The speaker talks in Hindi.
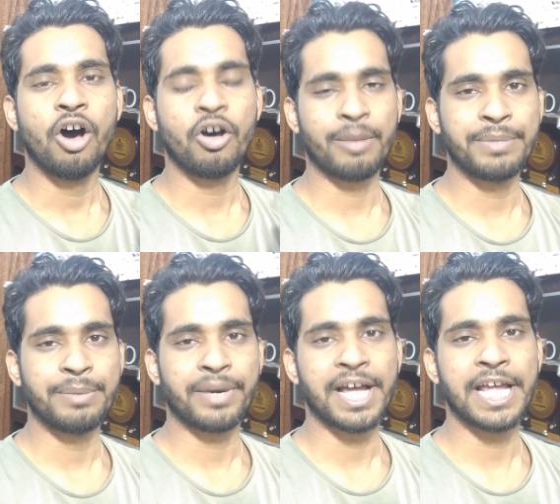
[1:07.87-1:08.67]
और अपने
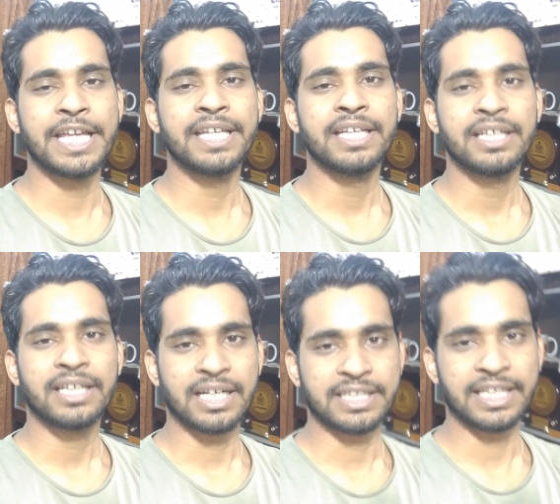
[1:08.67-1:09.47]
पढ़ाई
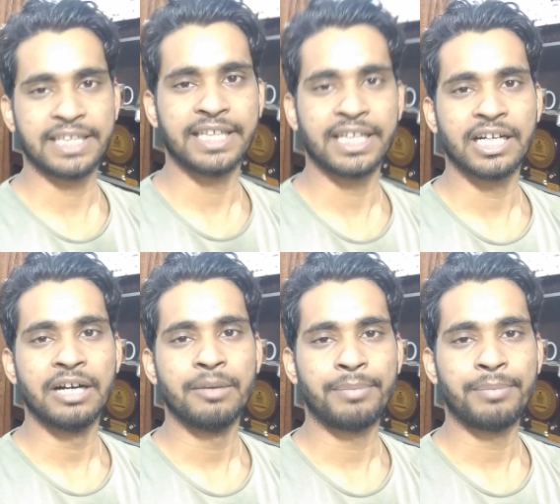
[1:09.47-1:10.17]
करते रहिएगा